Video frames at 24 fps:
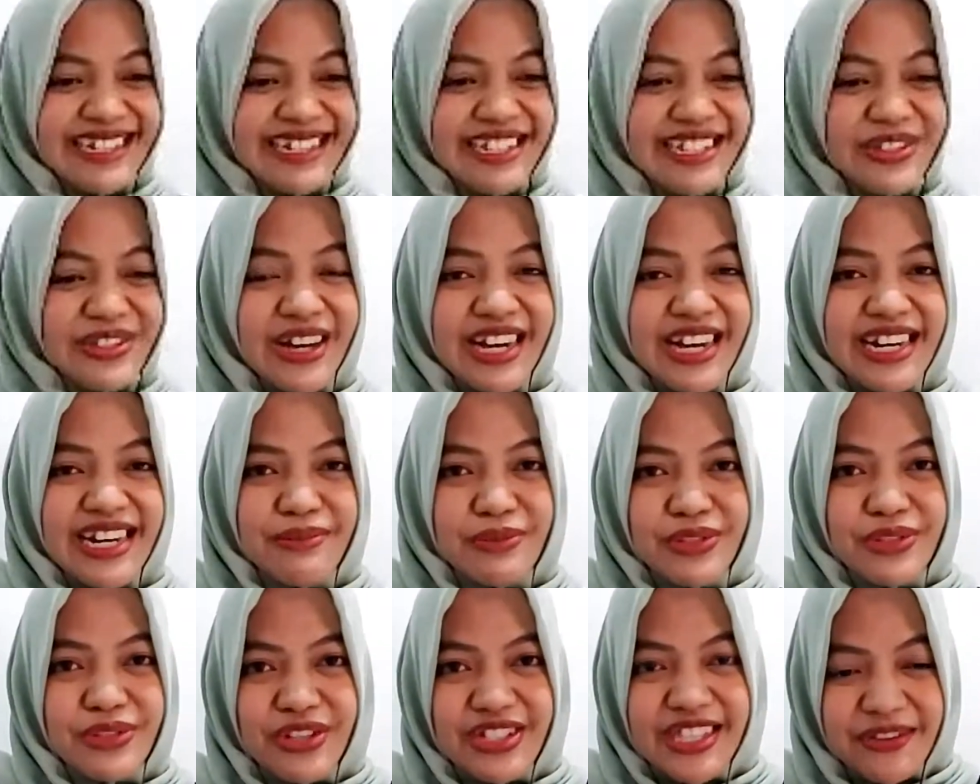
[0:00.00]
juga ada Bu
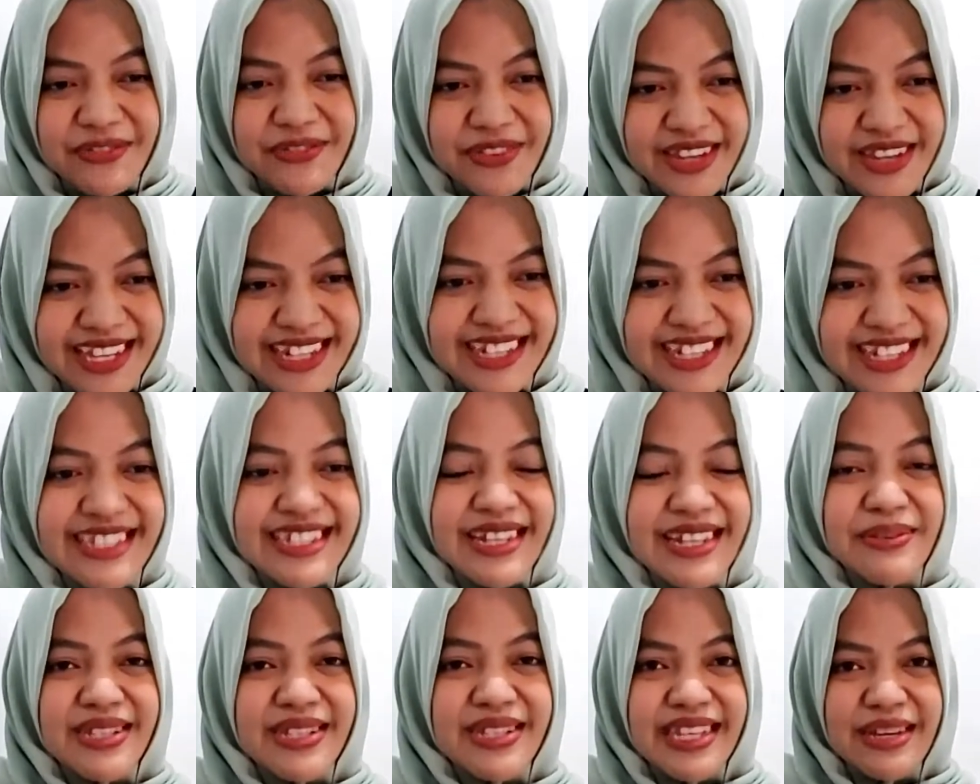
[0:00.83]
Josephine. Selamat
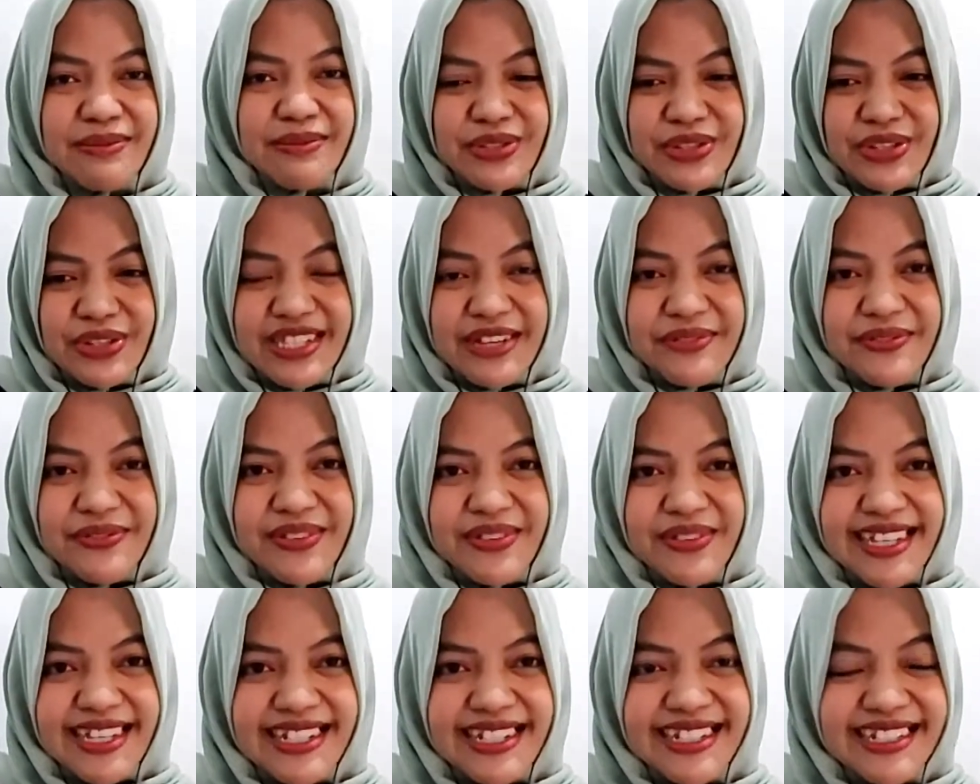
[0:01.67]
siang Bu
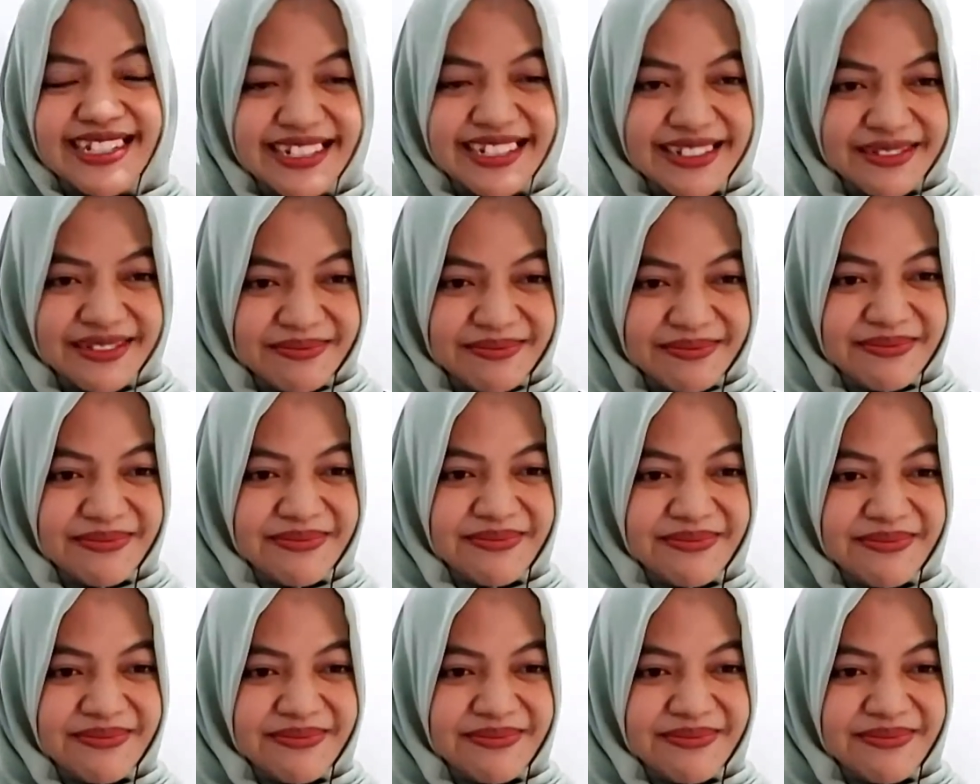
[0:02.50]
Josephine. Selamat